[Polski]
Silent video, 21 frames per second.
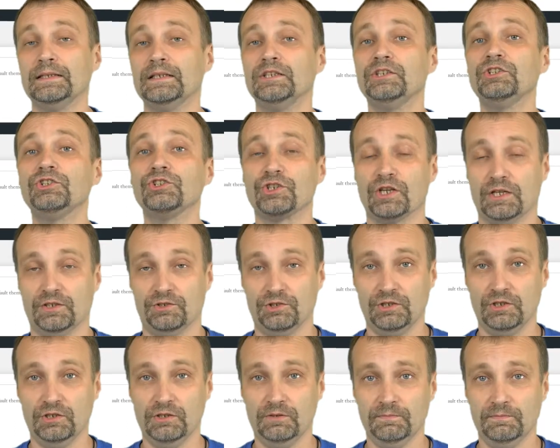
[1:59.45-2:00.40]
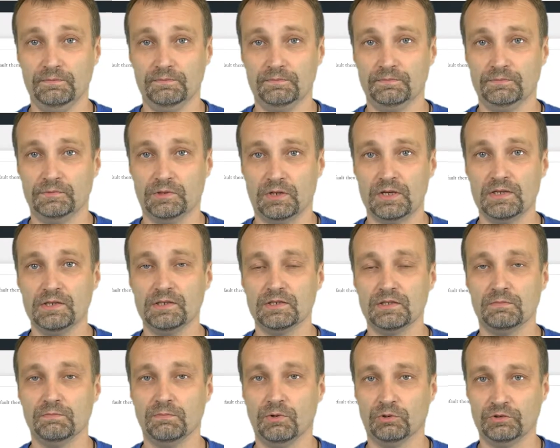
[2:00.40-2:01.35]
I trzeci to
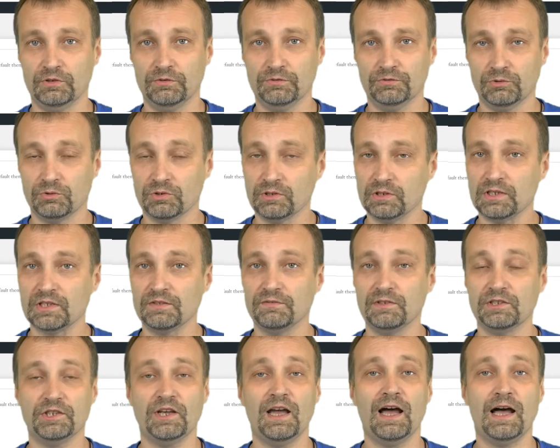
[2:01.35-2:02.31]
jest motyw, który nazywa się